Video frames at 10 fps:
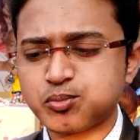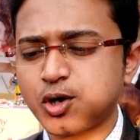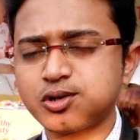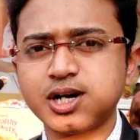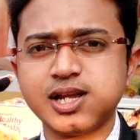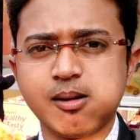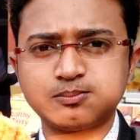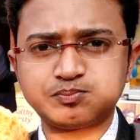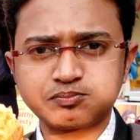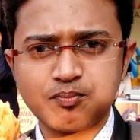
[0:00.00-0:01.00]
পরোটার এই
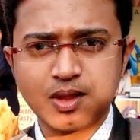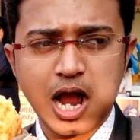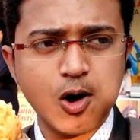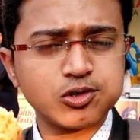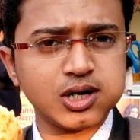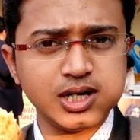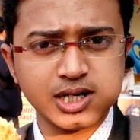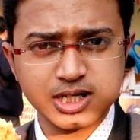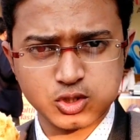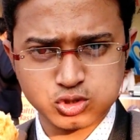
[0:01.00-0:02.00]
আউটার
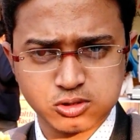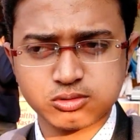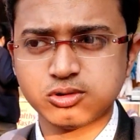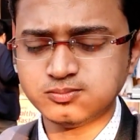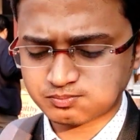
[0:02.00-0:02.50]
লেয়ারটা একটু শক্ত